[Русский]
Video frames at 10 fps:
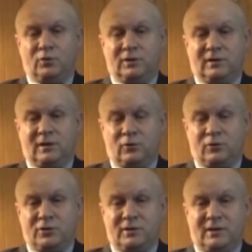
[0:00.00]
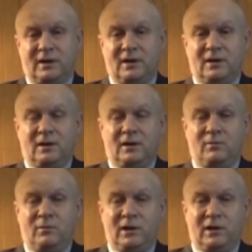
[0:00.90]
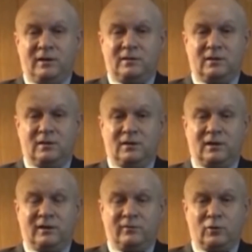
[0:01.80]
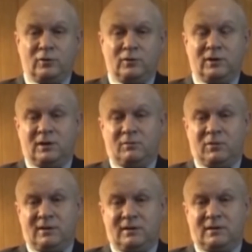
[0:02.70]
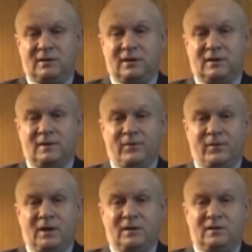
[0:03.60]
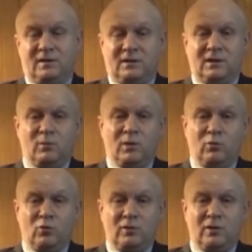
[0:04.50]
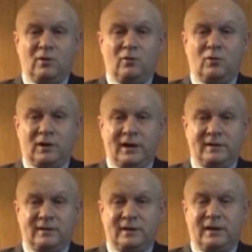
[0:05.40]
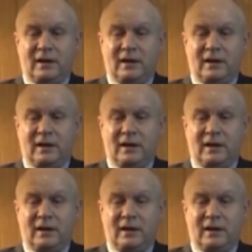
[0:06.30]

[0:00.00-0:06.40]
пункта Зарощенска имелись э, развернутые на позициях системы БУК украинской